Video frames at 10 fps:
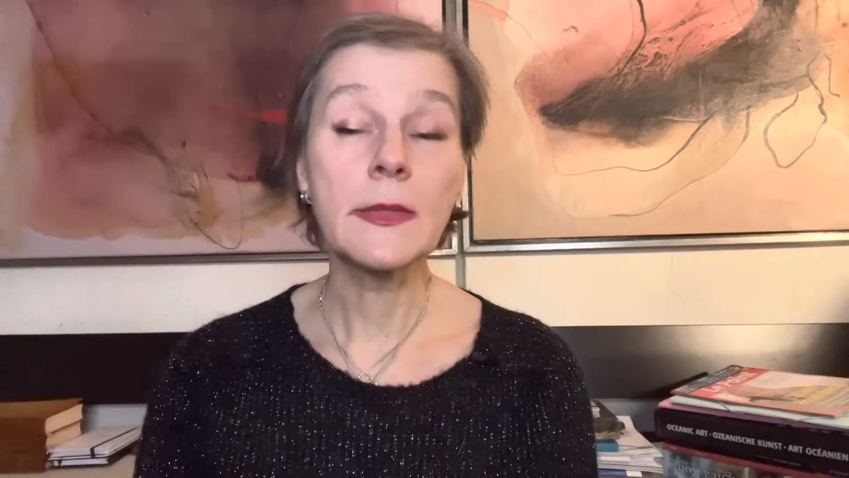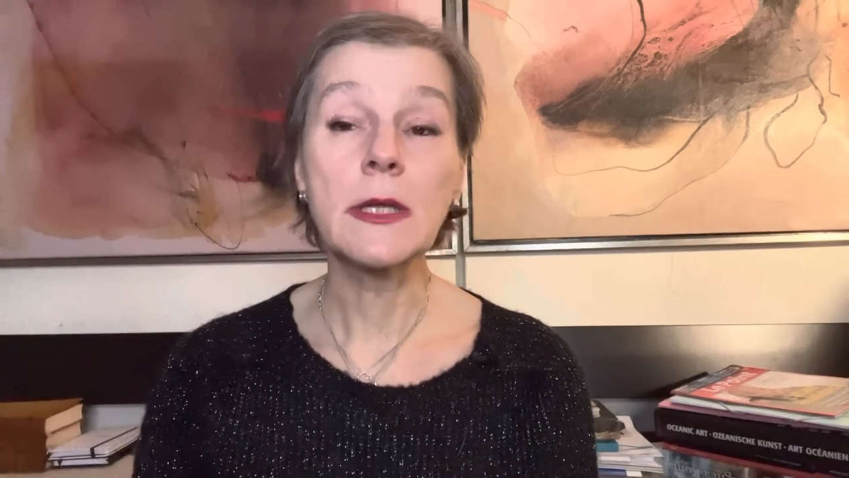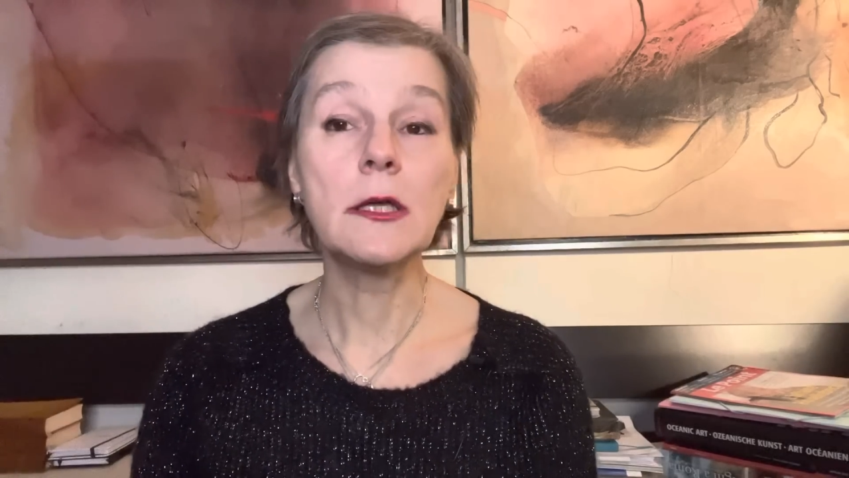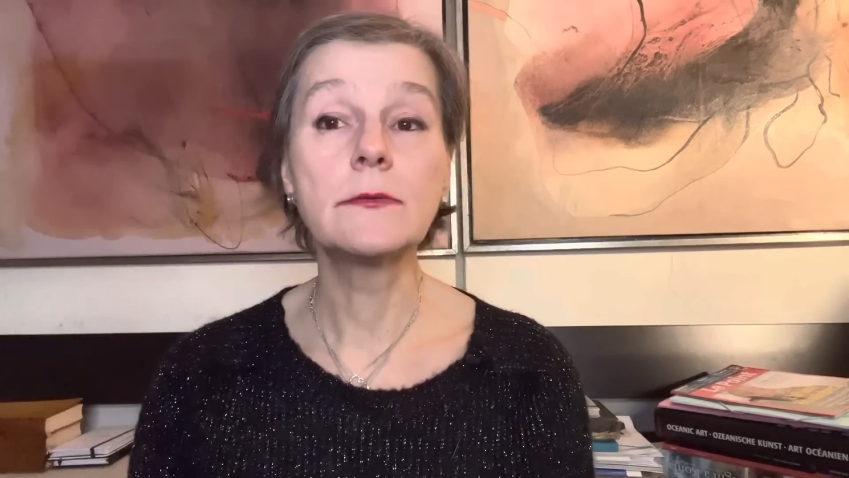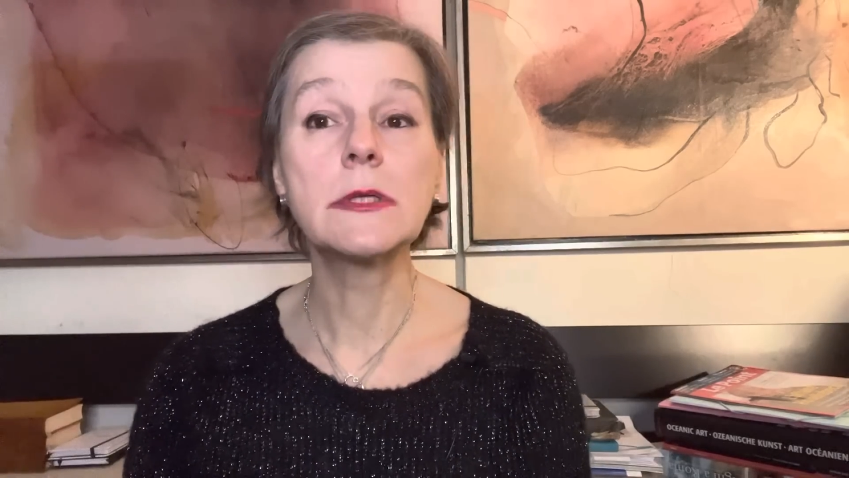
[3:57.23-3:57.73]

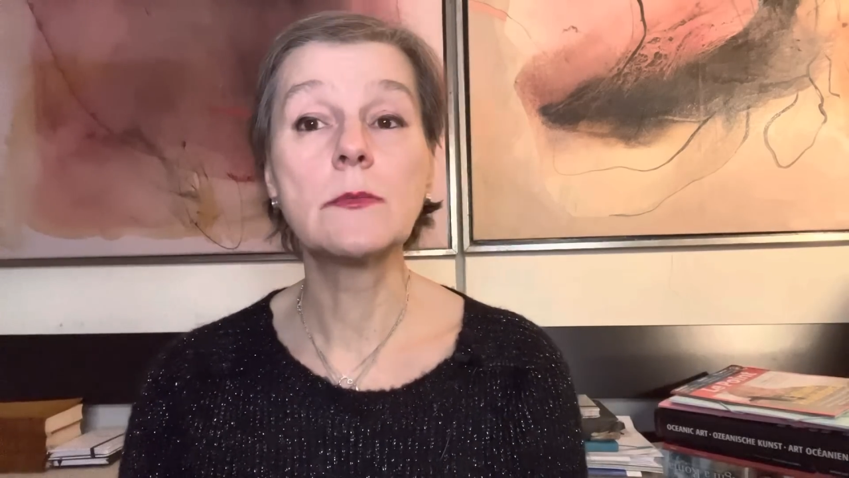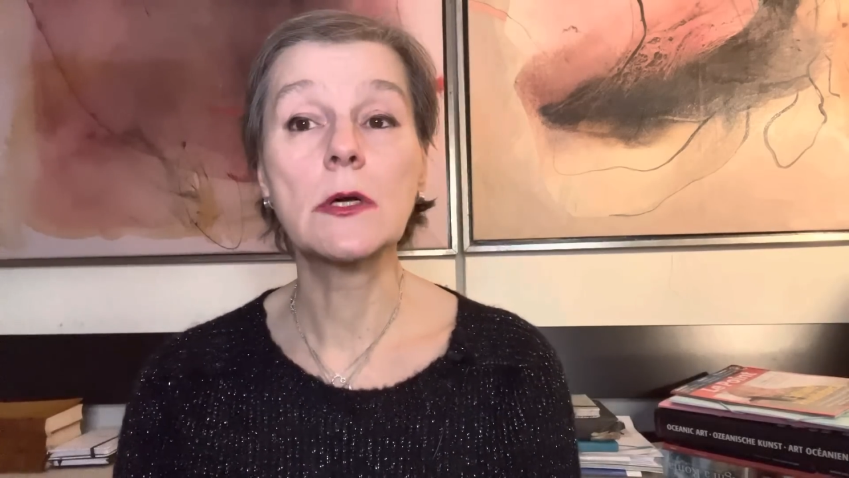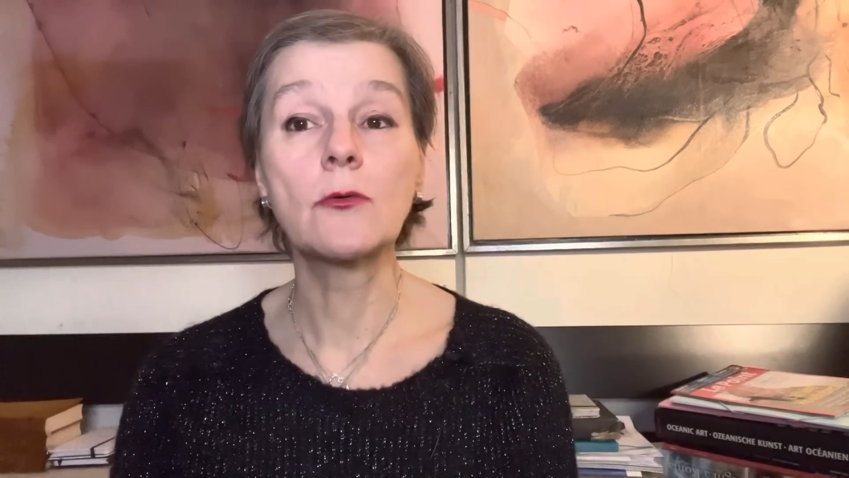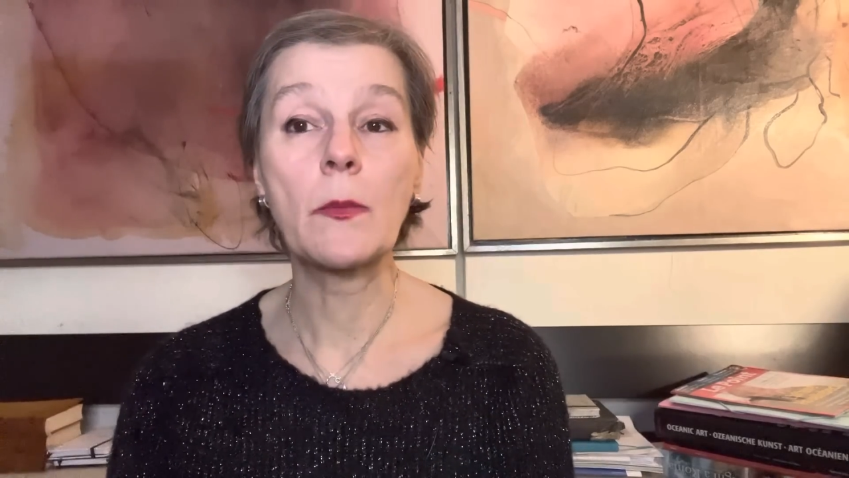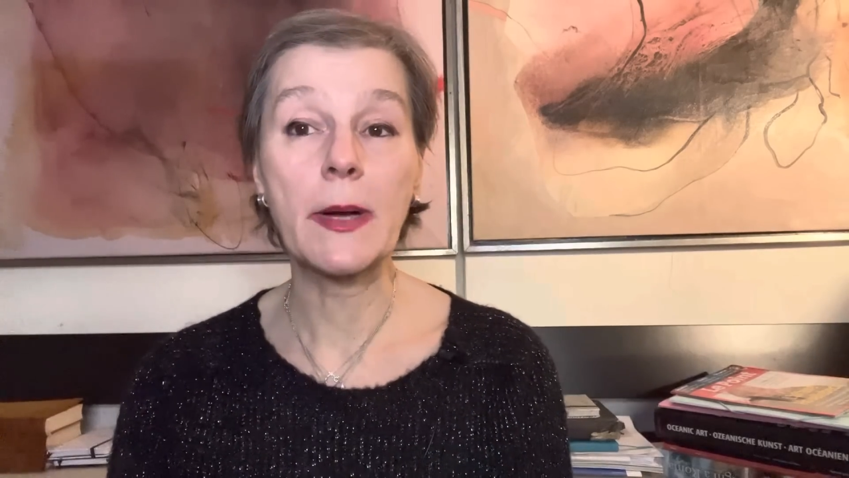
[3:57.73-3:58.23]
и
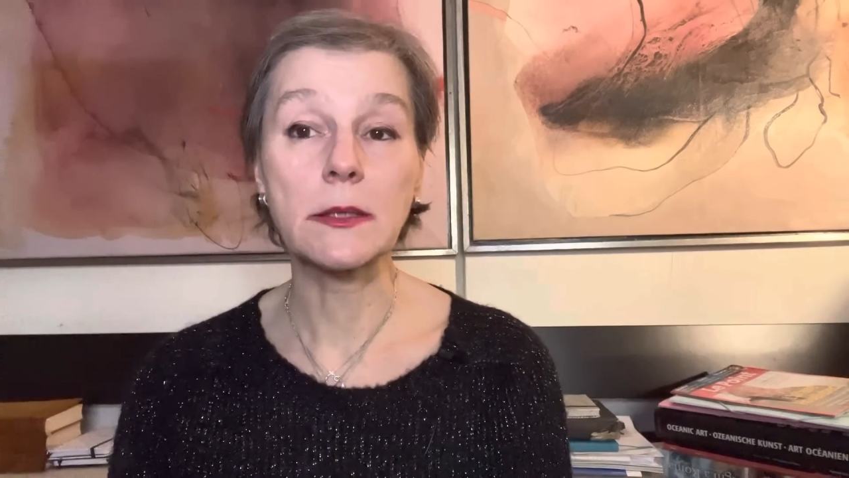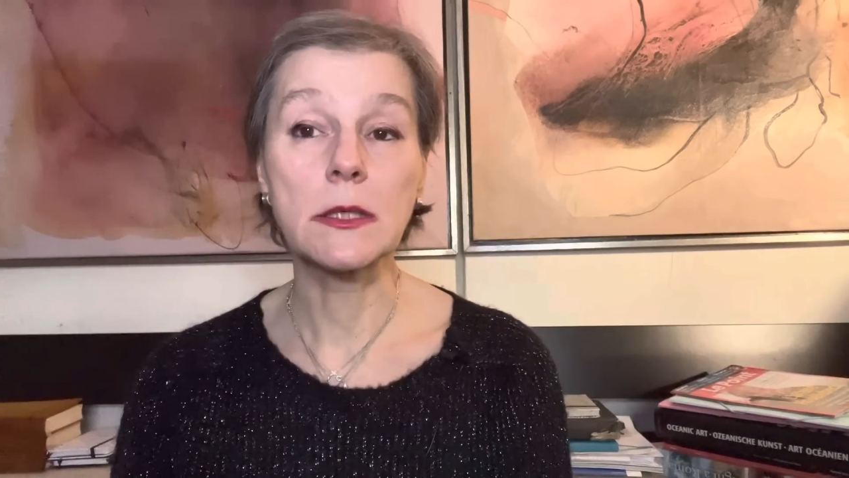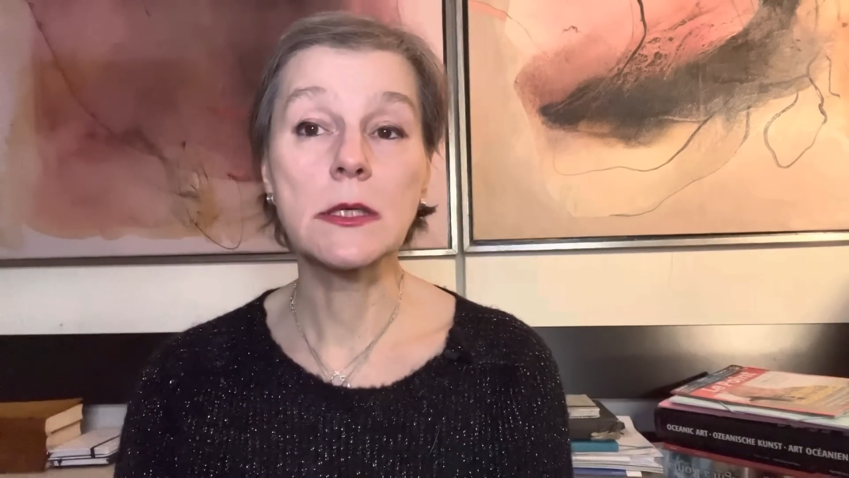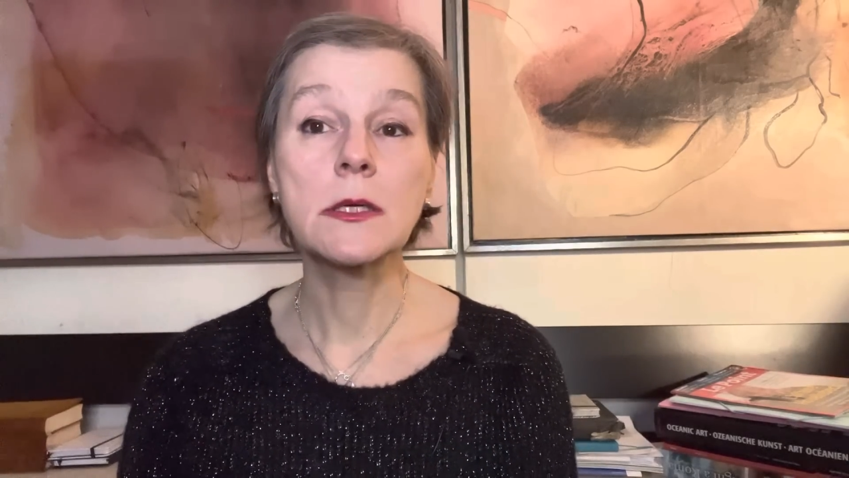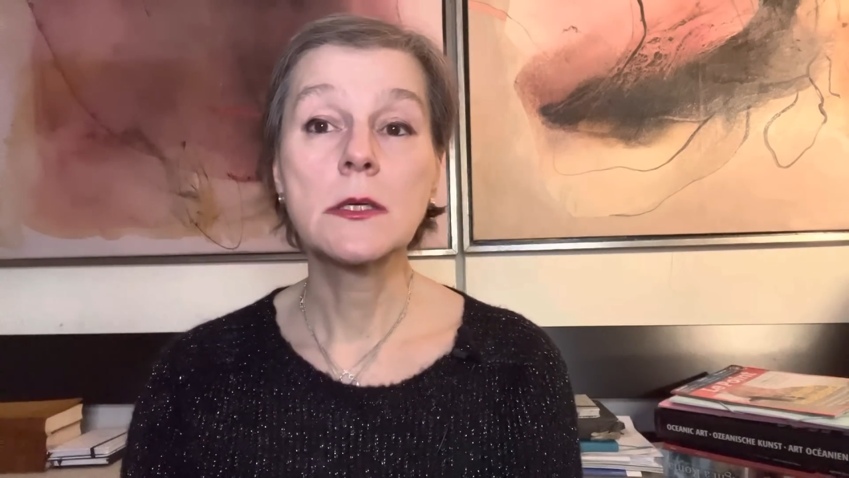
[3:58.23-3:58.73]
Всемирного
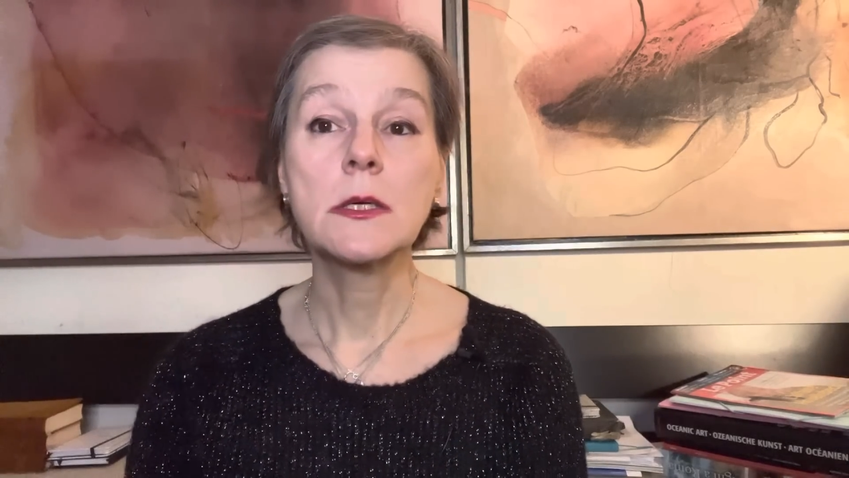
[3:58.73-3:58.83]
банка –